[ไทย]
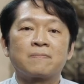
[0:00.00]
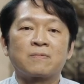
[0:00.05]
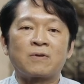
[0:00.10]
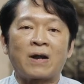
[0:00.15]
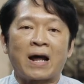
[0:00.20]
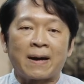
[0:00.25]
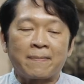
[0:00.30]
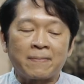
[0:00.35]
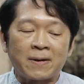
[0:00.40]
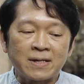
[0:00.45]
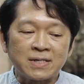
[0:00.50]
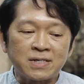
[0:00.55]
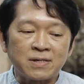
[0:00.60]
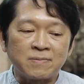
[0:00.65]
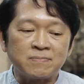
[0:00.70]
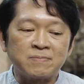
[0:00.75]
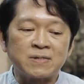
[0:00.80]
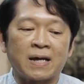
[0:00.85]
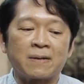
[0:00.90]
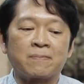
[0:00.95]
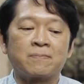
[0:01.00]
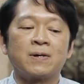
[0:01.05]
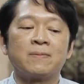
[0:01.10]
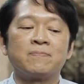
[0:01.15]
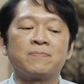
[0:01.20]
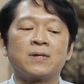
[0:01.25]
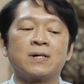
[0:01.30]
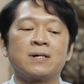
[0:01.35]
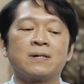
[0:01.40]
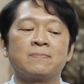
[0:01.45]
ต ตราพระราชบัญญัติเพิ่
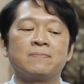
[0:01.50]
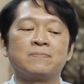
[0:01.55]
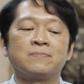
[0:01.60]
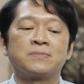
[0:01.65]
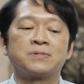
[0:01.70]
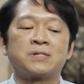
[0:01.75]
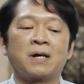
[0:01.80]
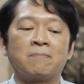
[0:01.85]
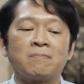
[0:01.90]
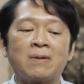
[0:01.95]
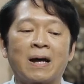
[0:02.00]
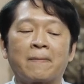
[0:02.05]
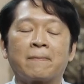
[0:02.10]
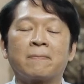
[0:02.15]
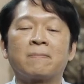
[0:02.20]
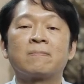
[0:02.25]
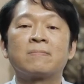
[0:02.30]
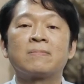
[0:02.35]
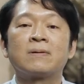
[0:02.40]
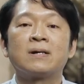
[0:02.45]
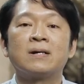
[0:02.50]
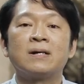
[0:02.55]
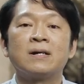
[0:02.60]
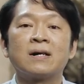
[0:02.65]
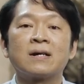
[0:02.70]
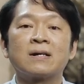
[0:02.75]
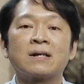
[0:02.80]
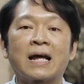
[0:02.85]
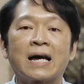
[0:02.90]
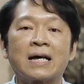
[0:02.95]
มเติมสำหรับเค
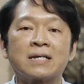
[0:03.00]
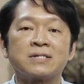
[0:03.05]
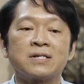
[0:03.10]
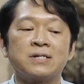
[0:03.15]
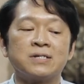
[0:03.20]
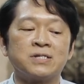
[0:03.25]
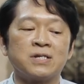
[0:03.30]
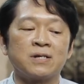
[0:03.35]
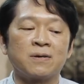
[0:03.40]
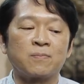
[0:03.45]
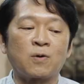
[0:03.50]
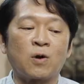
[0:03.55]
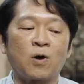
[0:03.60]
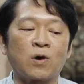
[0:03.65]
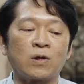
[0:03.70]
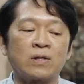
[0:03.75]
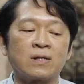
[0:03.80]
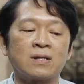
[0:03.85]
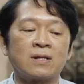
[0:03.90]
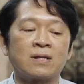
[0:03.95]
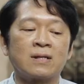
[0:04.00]
รื่องราชอิสริยาภรณ์